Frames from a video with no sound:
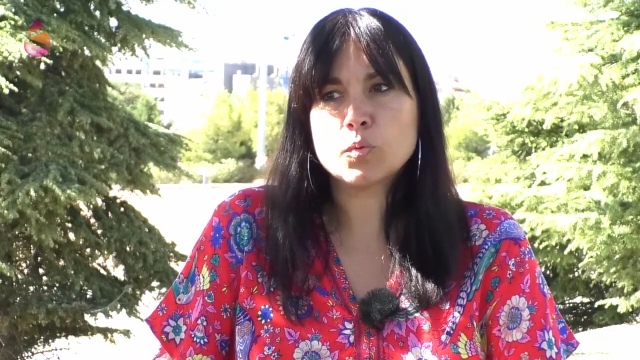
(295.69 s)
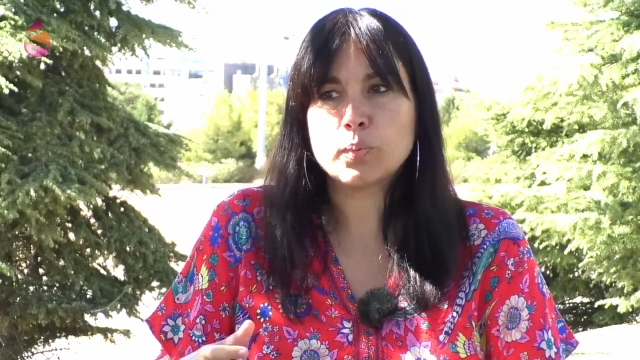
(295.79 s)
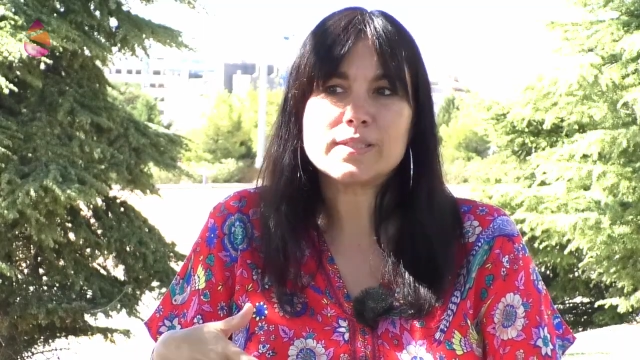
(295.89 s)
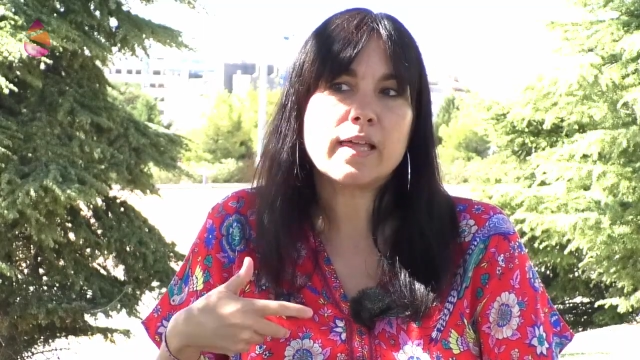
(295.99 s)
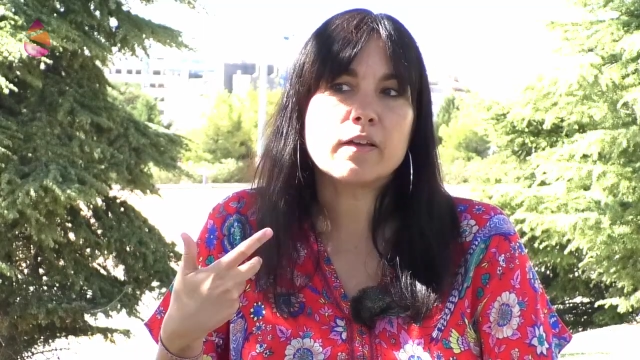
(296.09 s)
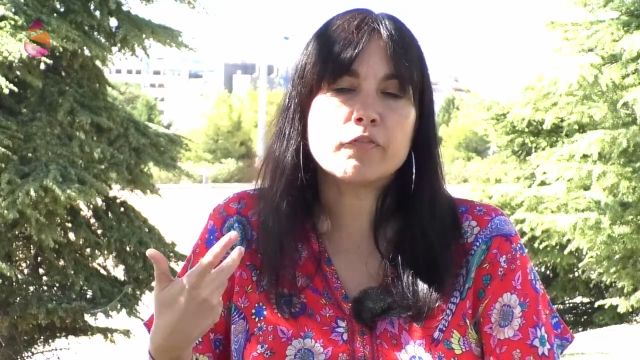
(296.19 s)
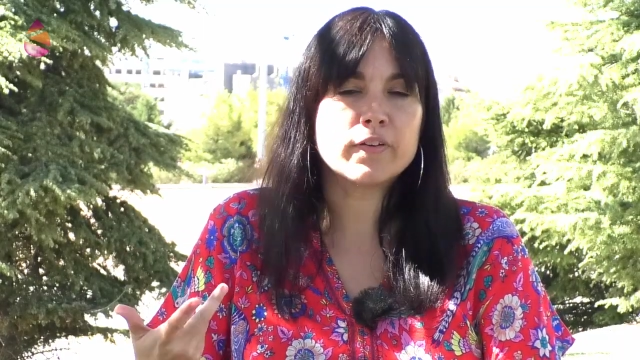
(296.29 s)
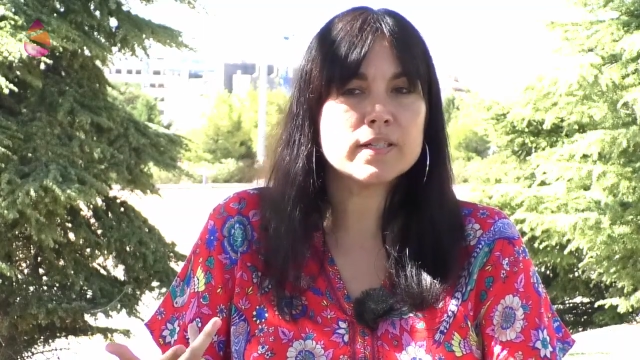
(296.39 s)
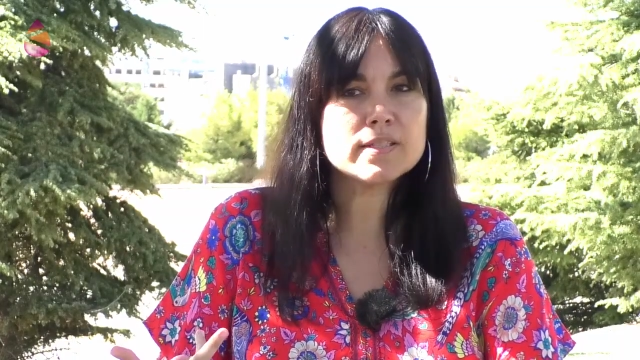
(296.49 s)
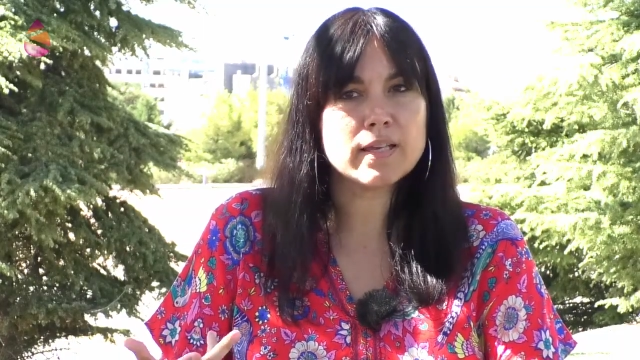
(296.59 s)
supuesta
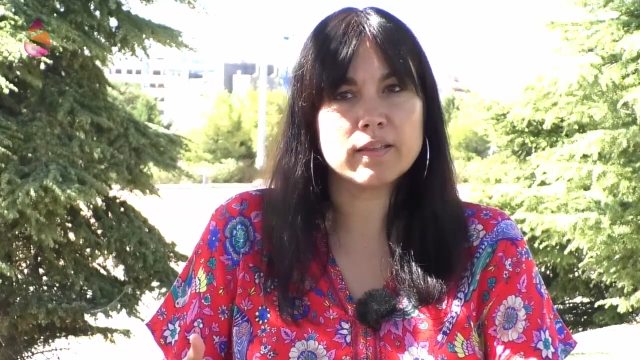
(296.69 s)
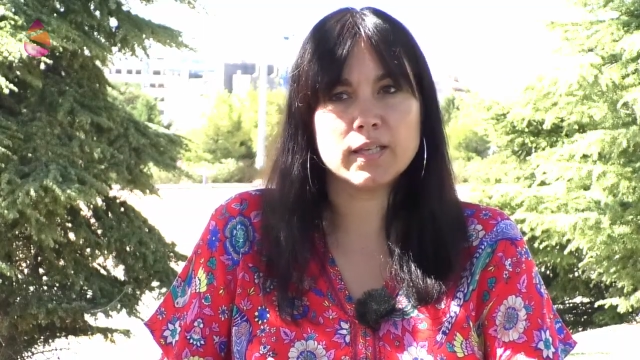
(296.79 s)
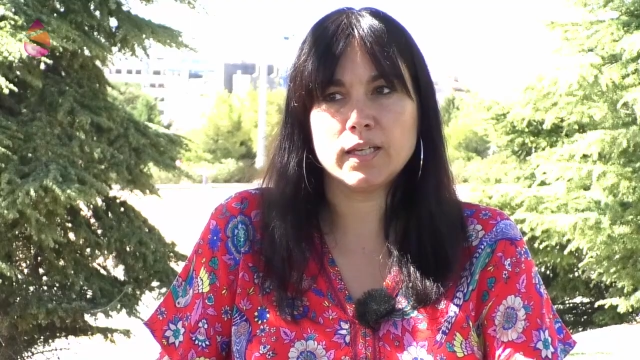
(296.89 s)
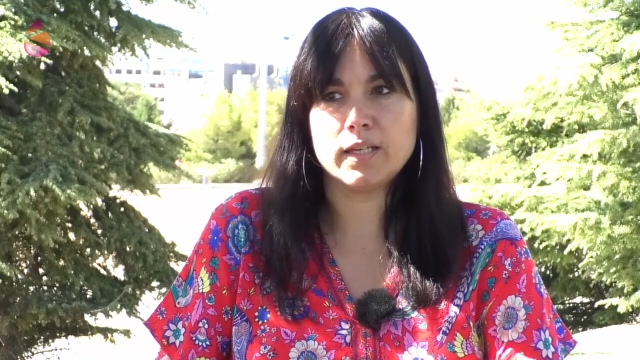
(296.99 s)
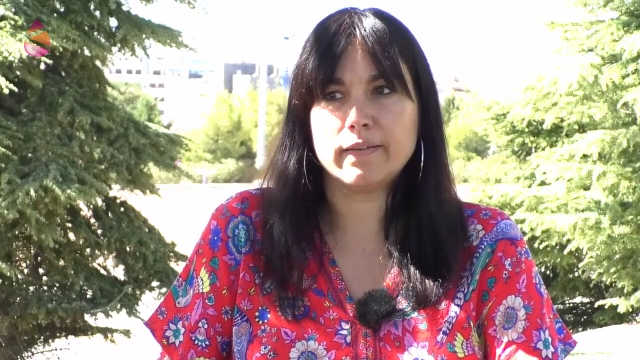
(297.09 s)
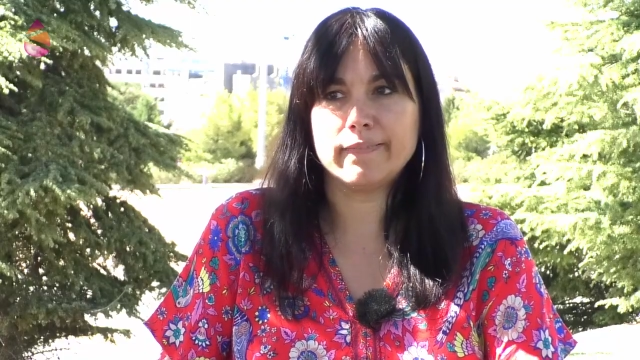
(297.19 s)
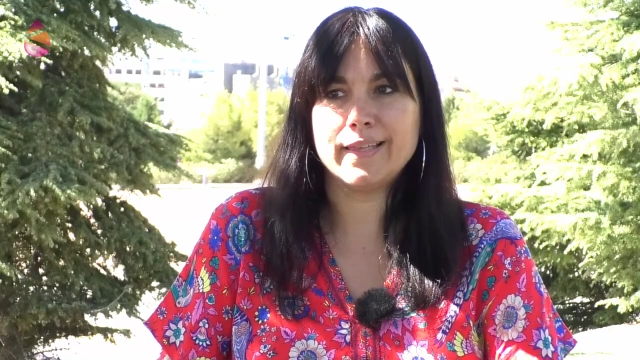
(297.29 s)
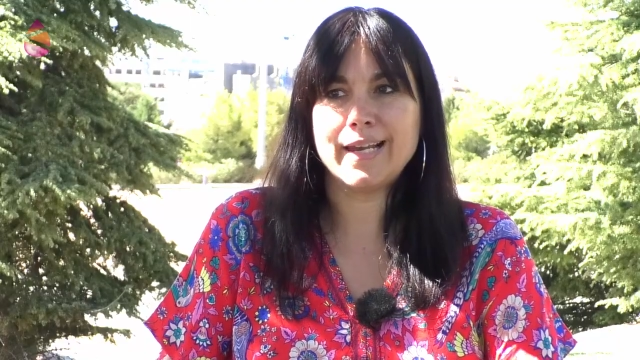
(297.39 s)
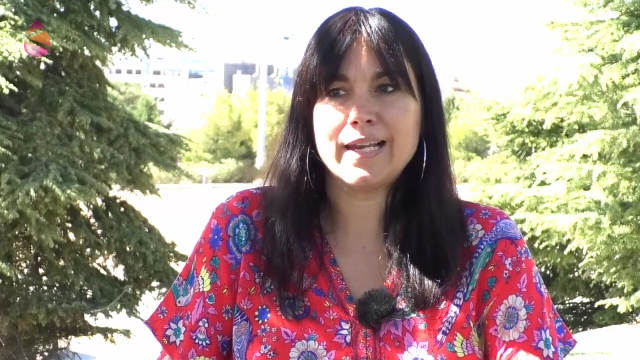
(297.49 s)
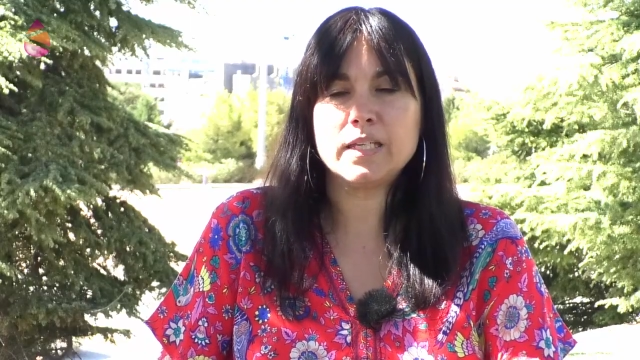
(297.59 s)
defensa de,
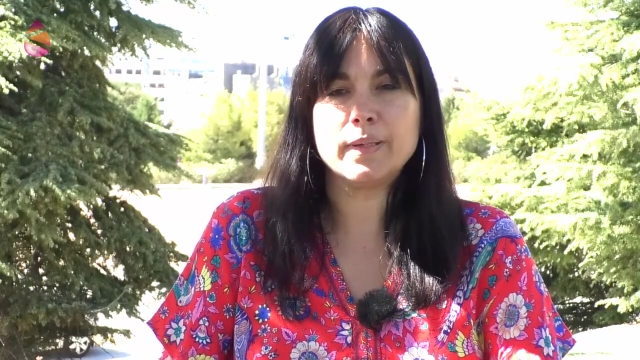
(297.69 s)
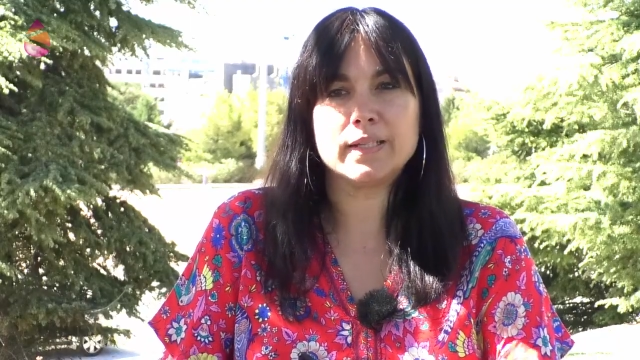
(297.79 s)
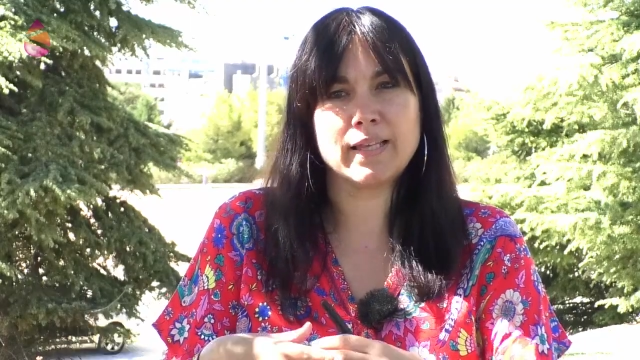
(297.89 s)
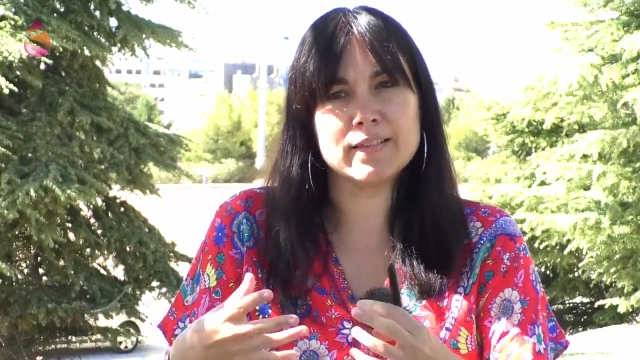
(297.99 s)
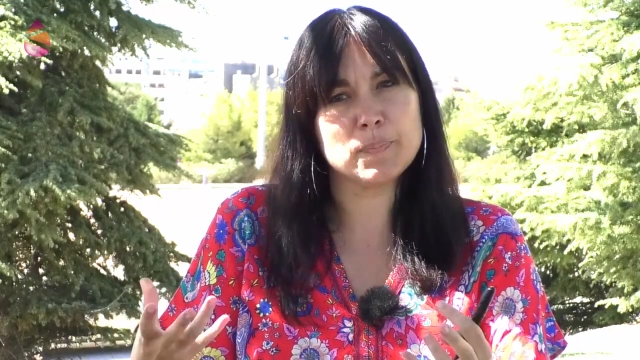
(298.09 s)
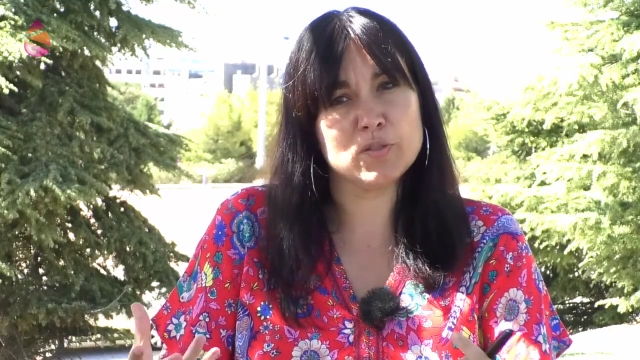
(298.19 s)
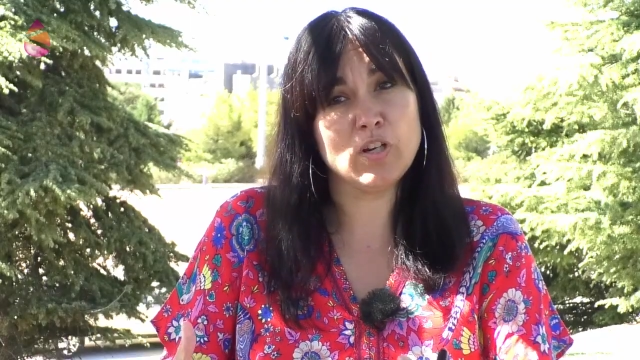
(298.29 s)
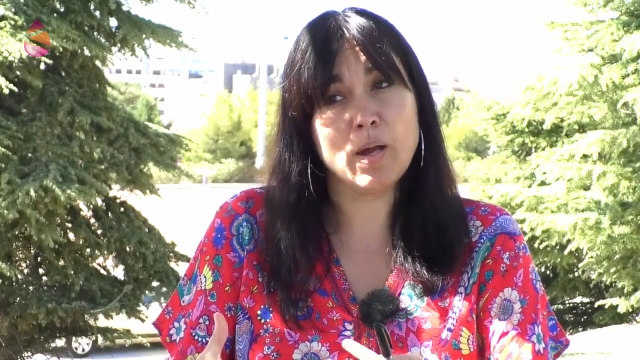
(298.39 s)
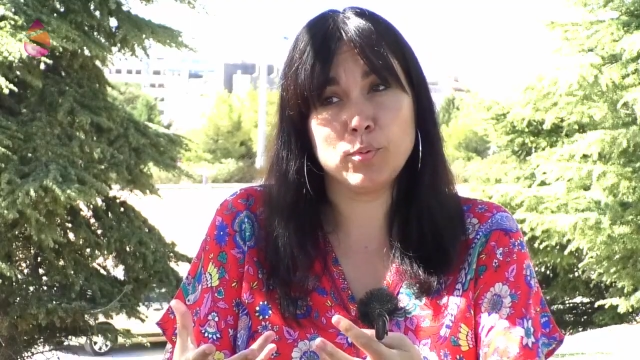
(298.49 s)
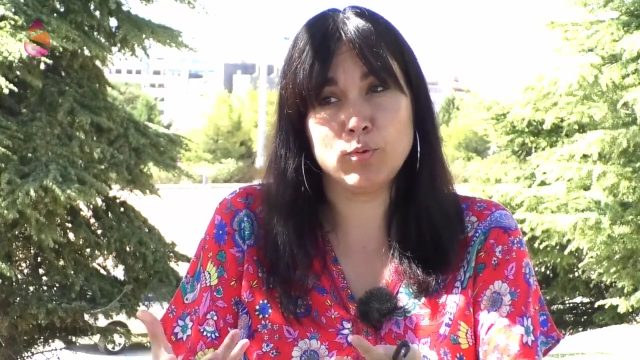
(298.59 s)
la libertad de expresión y la